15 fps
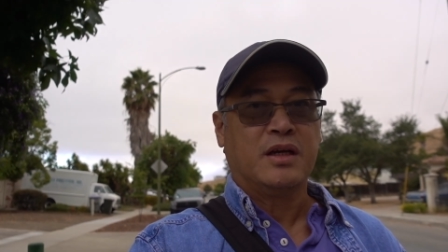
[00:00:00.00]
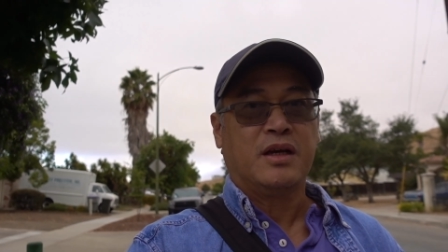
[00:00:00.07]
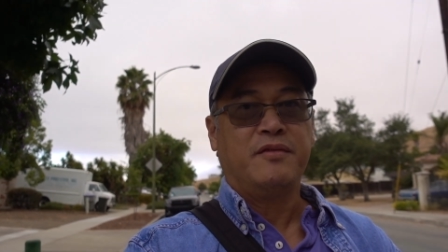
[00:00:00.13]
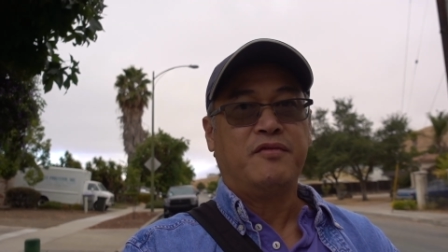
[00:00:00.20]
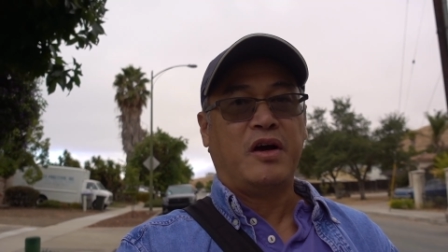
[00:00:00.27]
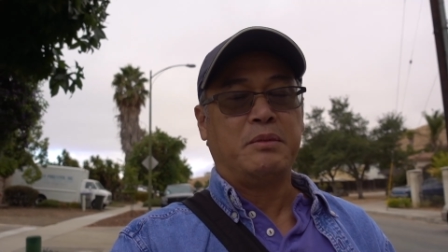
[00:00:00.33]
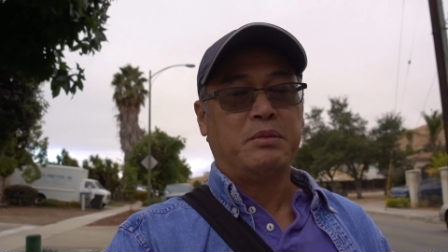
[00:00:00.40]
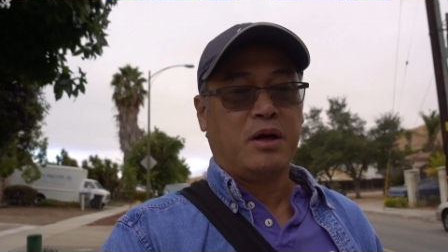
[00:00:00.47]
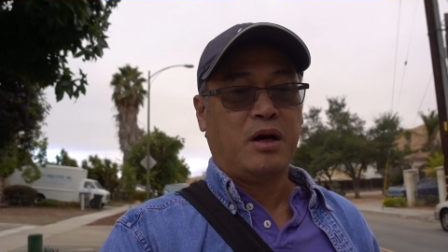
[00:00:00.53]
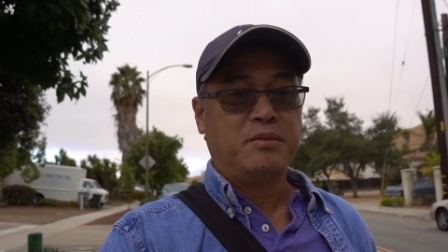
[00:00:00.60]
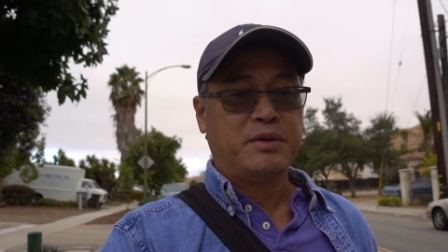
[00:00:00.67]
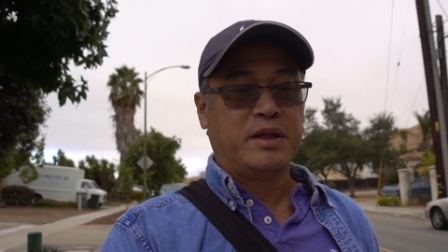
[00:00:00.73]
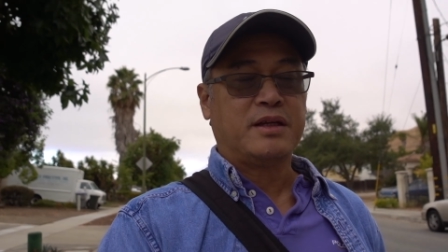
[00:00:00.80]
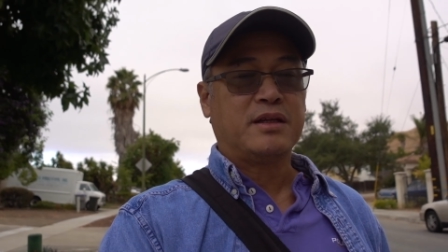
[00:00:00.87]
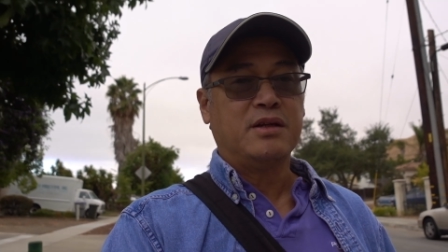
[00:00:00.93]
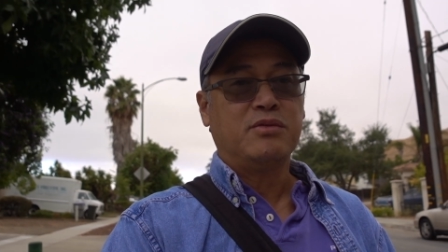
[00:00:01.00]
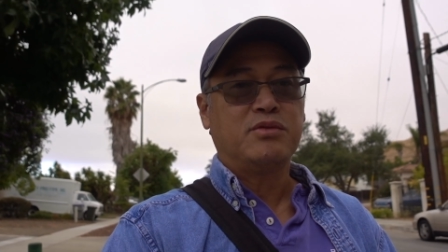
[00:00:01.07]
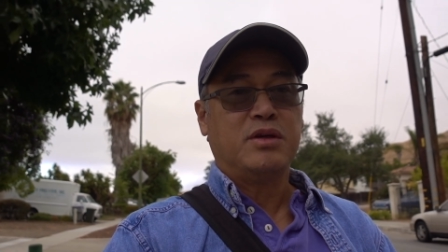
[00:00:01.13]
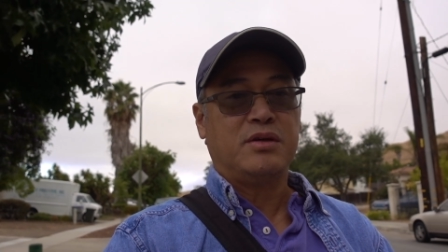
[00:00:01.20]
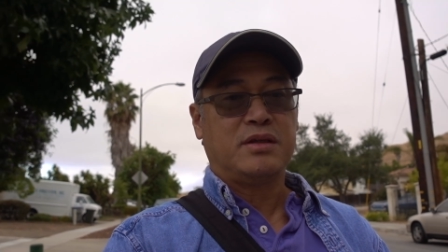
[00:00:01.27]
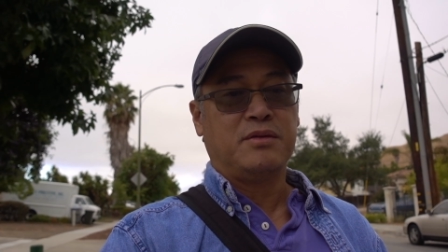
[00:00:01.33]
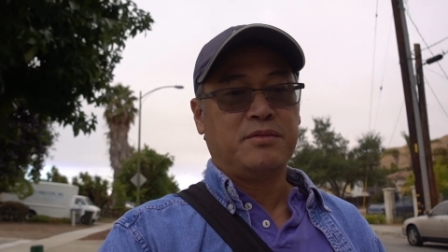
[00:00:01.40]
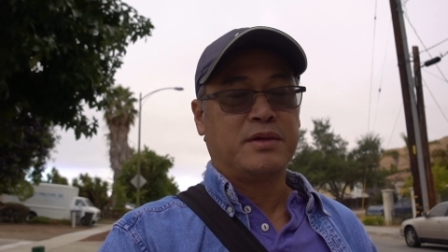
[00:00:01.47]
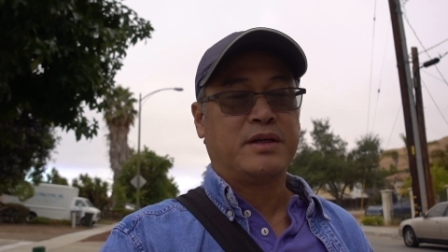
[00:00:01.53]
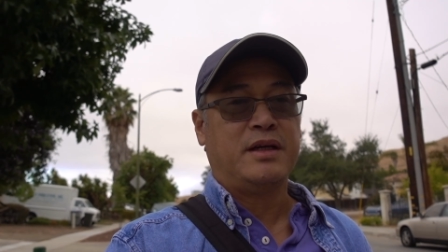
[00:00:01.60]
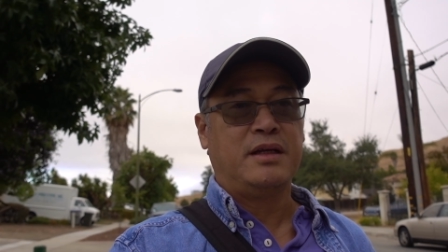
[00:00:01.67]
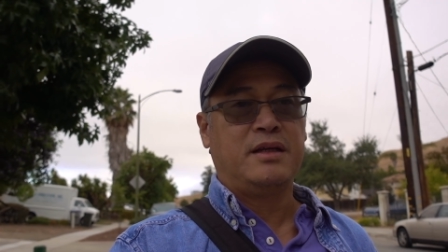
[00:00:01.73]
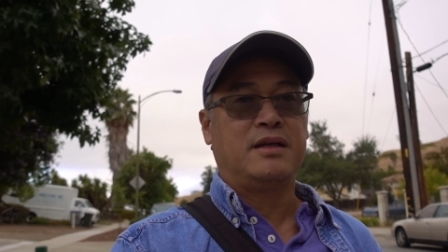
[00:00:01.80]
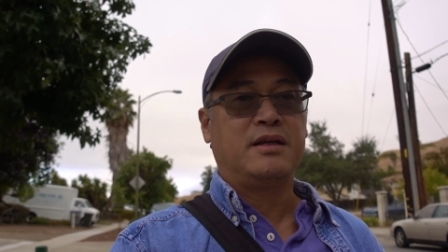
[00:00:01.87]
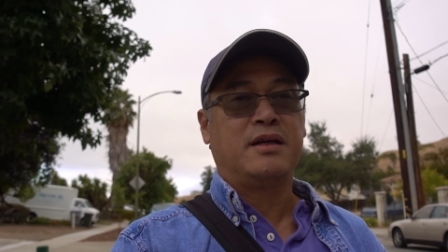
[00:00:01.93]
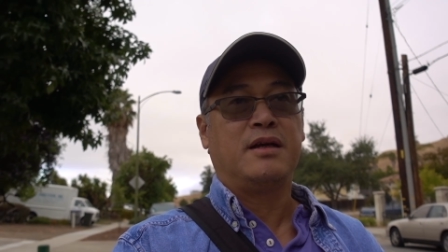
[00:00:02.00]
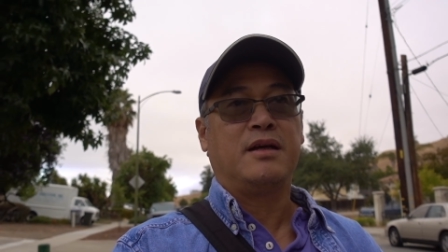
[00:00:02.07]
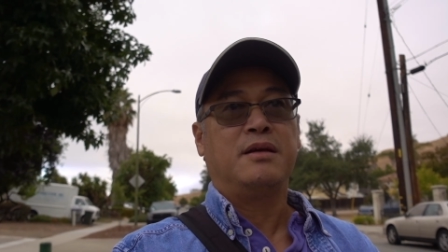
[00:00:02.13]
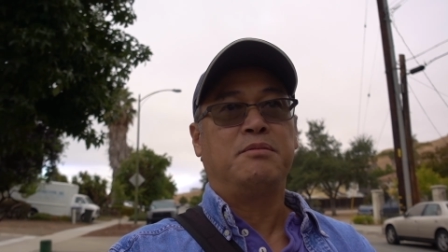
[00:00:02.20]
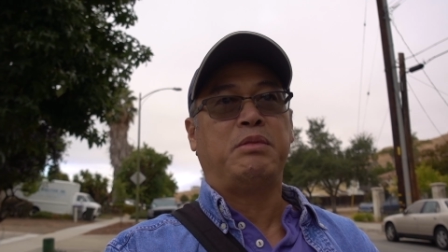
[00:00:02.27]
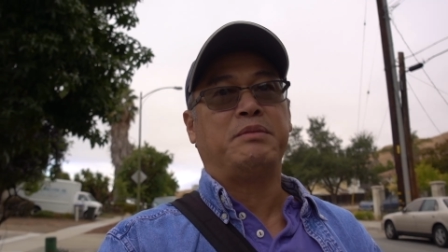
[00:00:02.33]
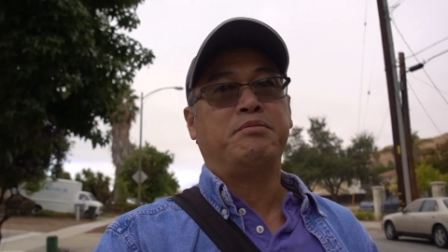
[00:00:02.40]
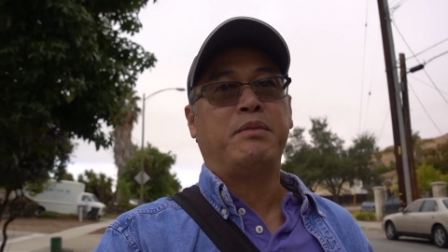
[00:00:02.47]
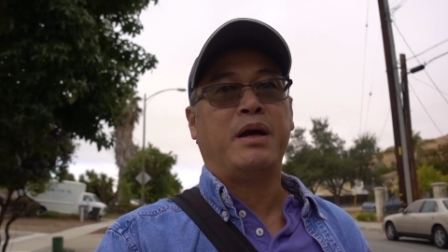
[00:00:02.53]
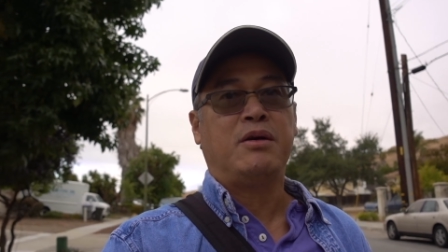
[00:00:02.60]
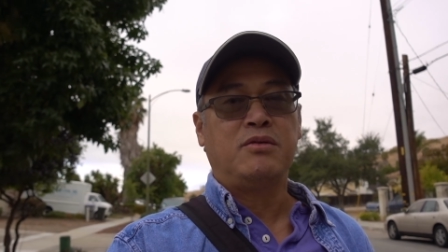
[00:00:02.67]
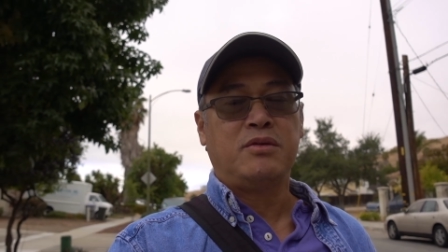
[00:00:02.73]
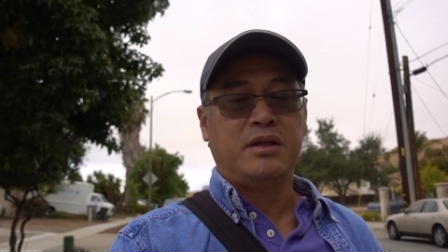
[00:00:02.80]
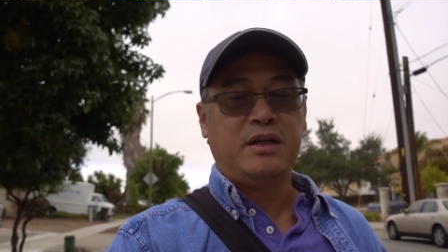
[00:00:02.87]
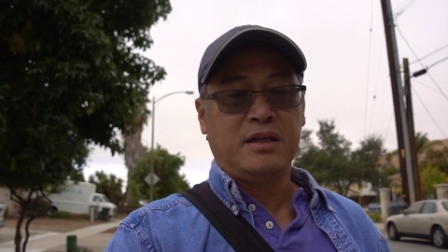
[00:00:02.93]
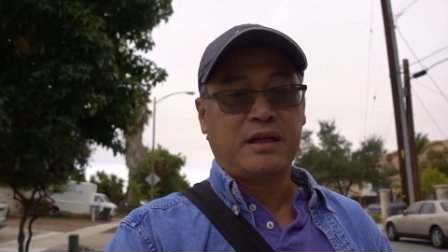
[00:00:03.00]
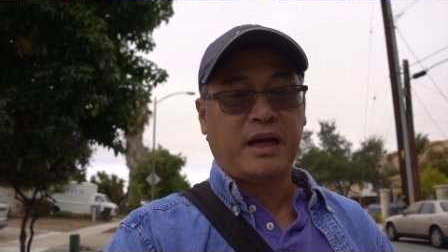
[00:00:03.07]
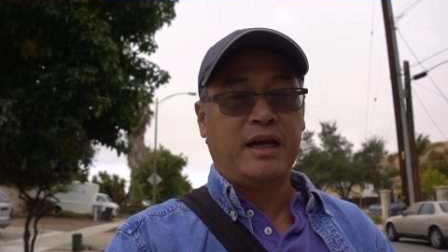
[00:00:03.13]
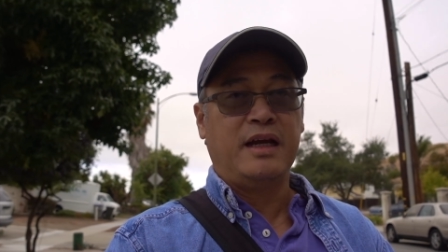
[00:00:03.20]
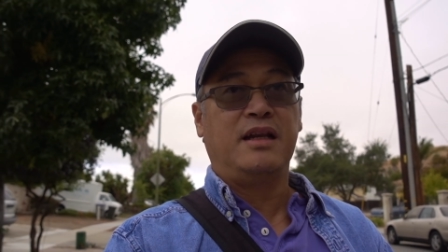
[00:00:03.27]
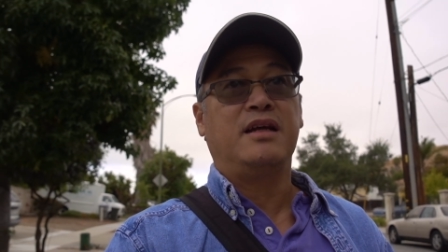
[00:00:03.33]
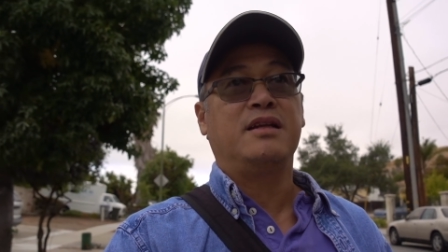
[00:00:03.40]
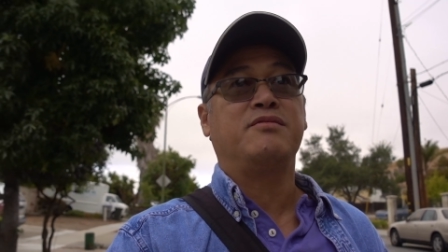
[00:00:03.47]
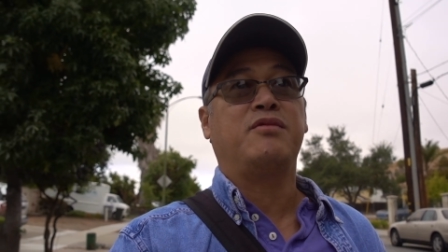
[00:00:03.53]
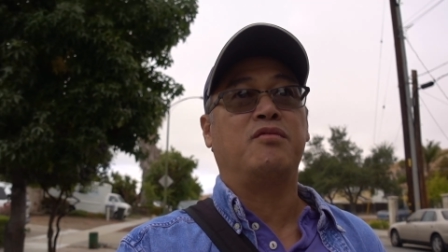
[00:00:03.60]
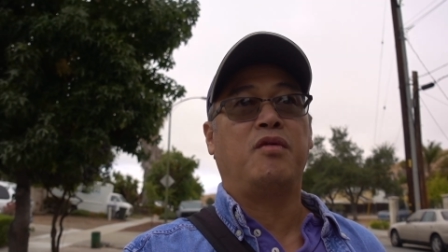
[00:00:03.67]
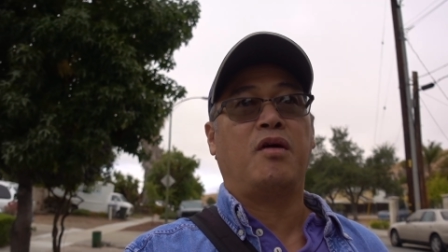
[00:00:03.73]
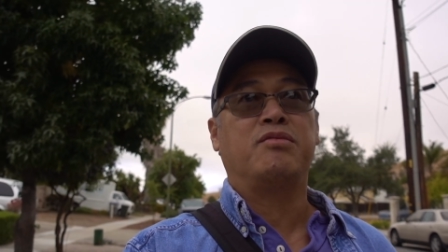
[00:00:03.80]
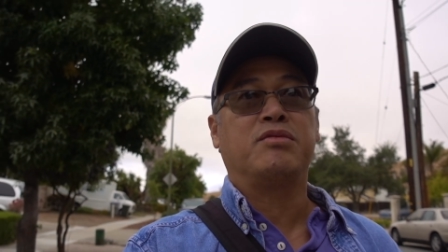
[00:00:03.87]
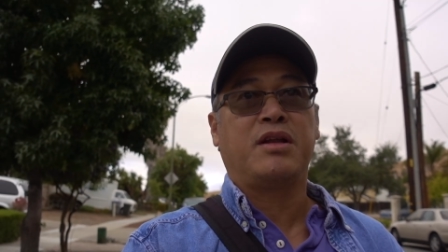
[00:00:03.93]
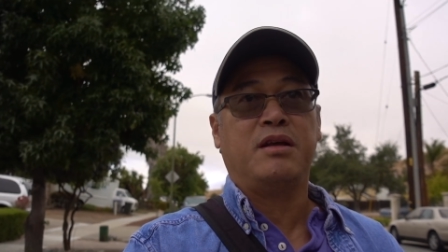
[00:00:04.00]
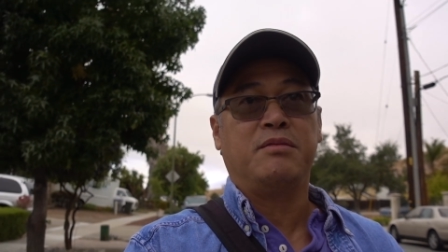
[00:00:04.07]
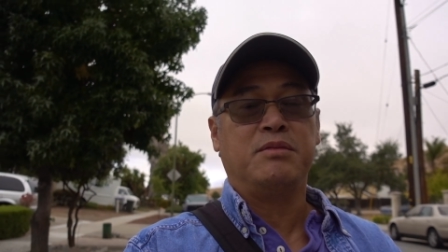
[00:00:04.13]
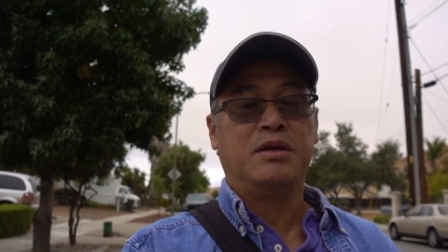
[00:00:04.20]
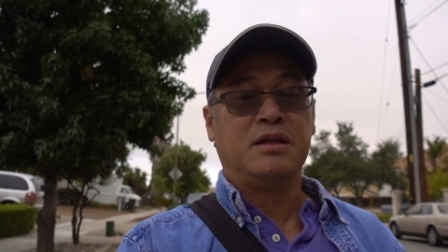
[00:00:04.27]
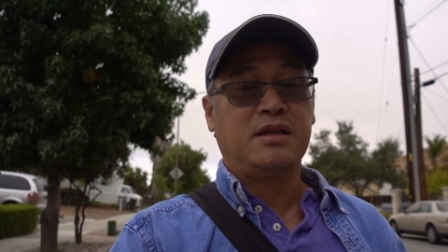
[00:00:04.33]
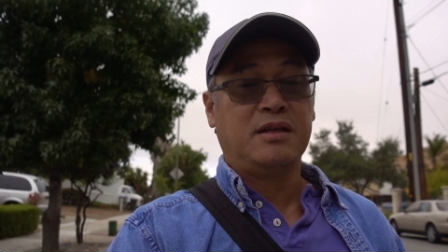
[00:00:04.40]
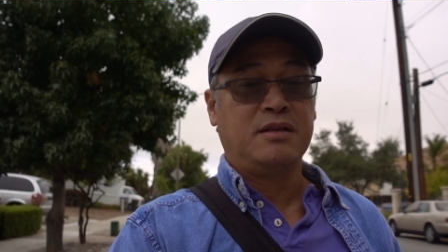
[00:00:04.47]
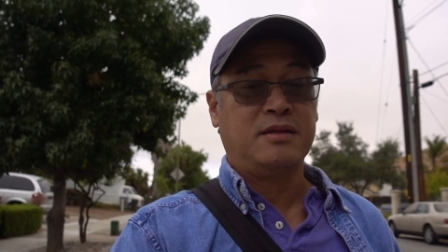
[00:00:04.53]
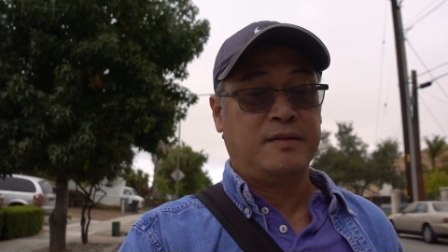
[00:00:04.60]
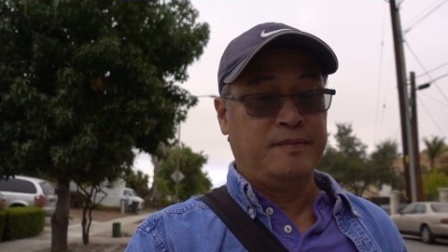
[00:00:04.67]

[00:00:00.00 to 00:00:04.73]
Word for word: cái fiber optic đút vô trong cái mạch máu rồi đi chạy lên vòng vòng tìm đó chứ.